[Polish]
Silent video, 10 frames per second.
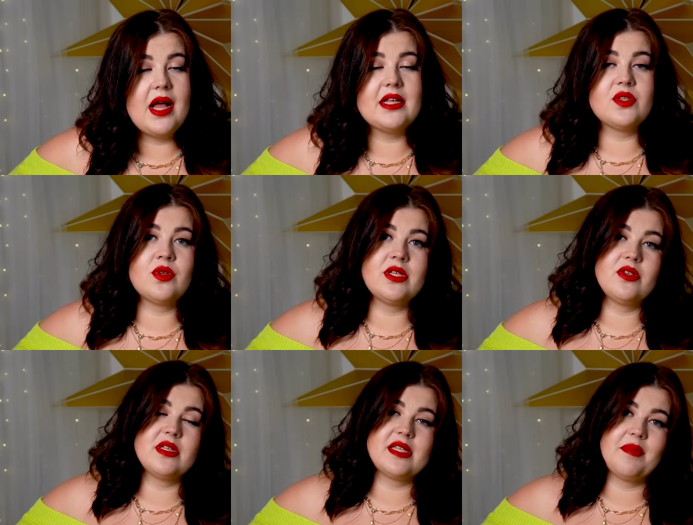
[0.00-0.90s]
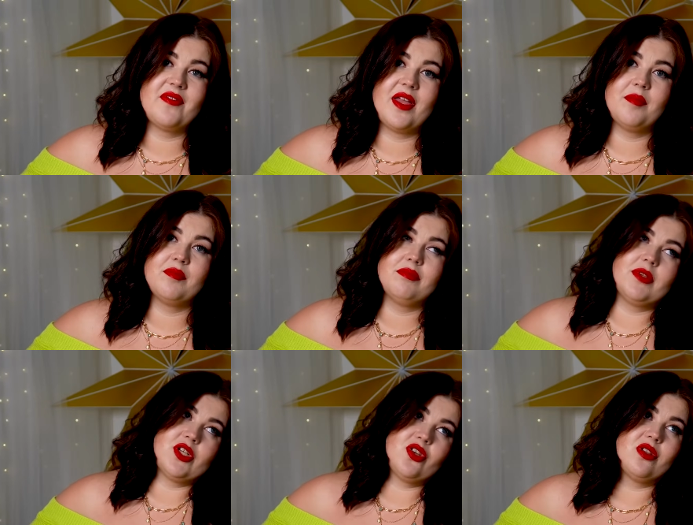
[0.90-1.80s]
ale z drugiej strony zamawiałam
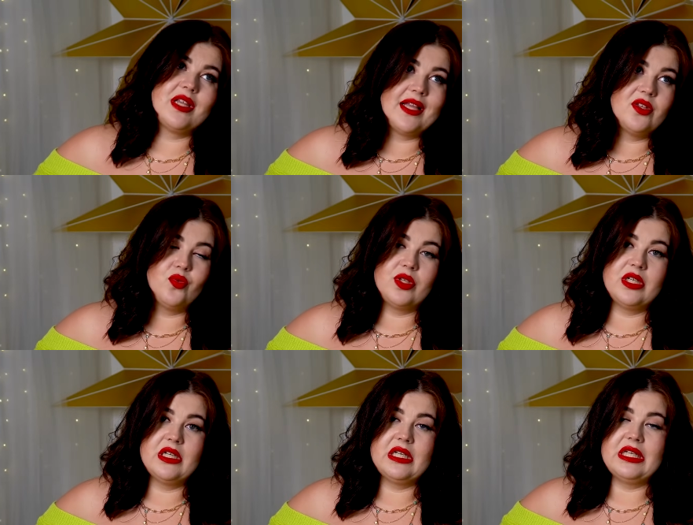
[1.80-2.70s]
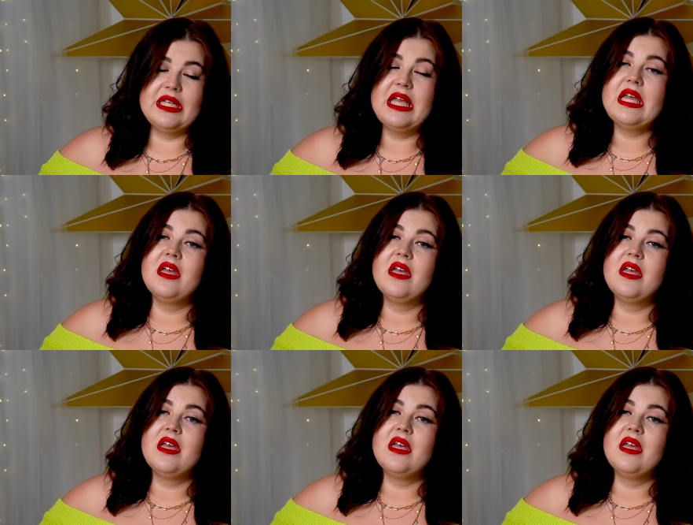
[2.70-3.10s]
też od lat u nich i